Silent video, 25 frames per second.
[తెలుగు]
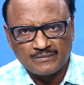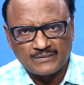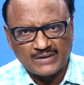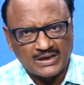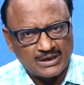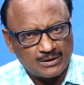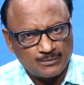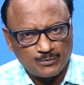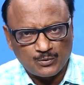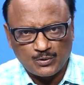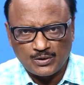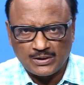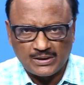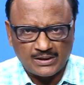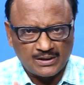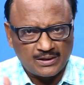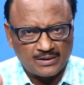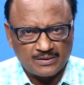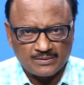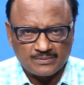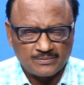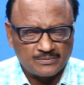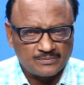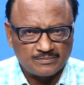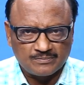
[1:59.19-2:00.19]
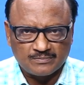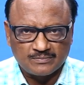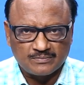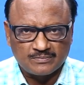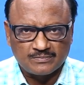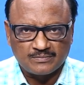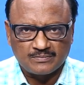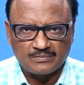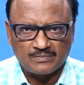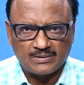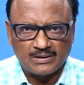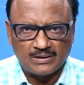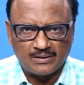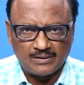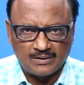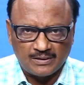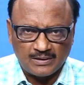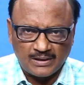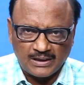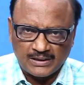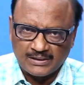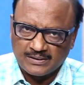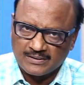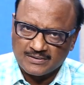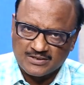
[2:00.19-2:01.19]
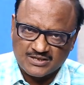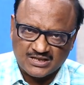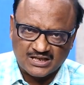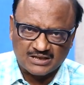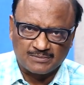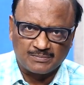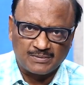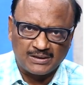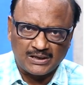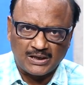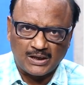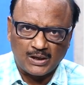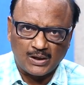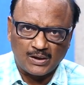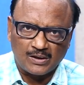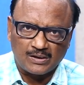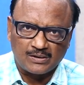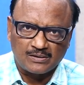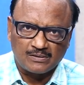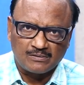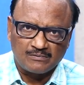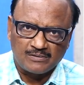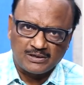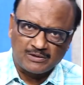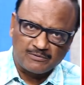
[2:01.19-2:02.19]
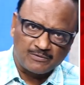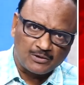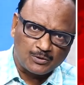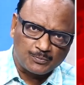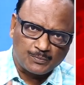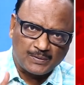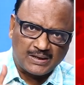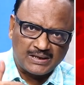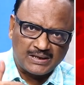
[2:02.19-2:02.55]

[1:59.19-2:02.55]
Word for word: జగన్మోహన్ రెడ్డి గారు అండ్ షర్మిల వేరువేరు